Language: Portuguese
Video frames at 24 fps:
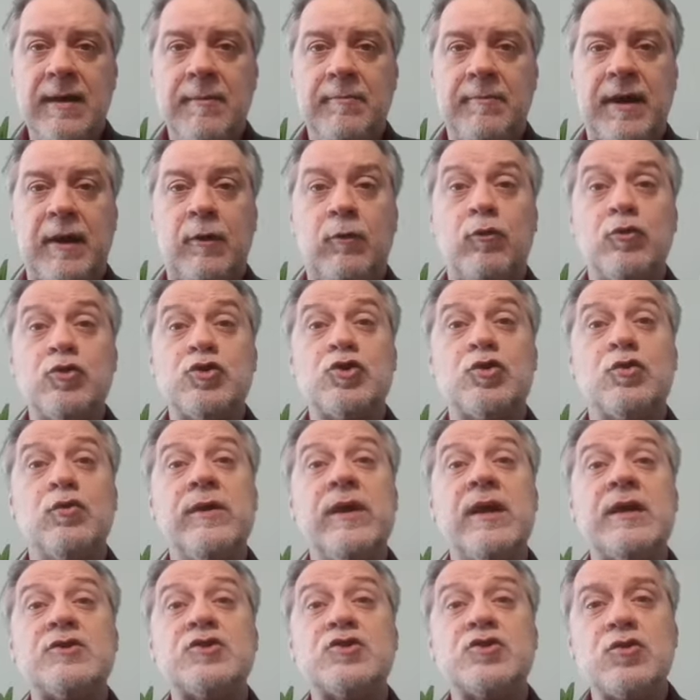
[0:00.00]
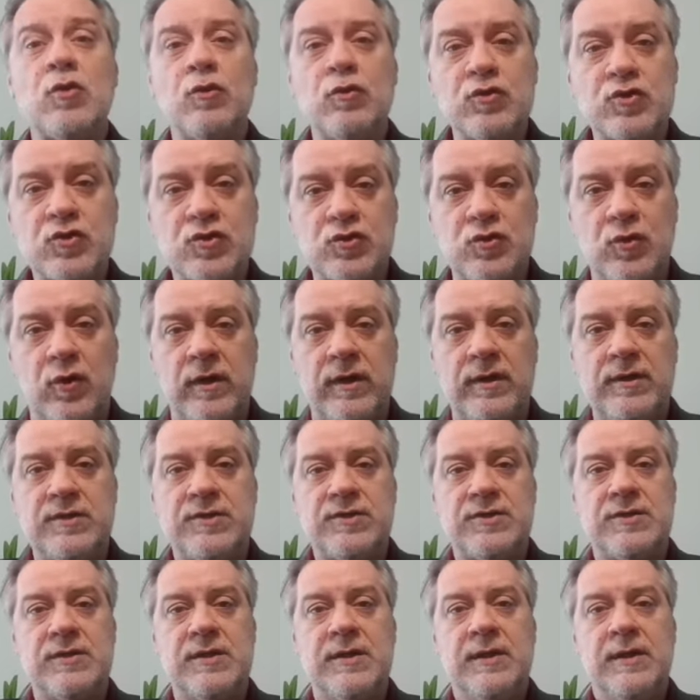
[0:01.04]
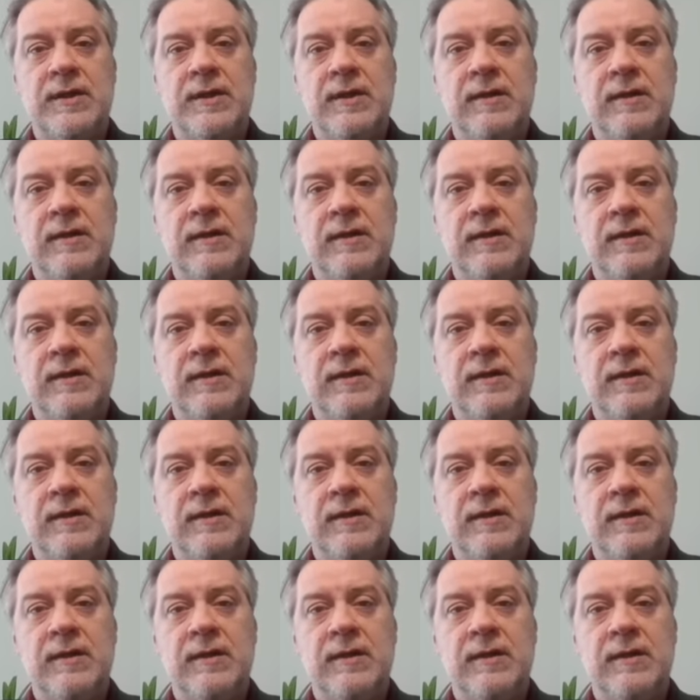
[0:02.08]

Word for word: para construir as soluções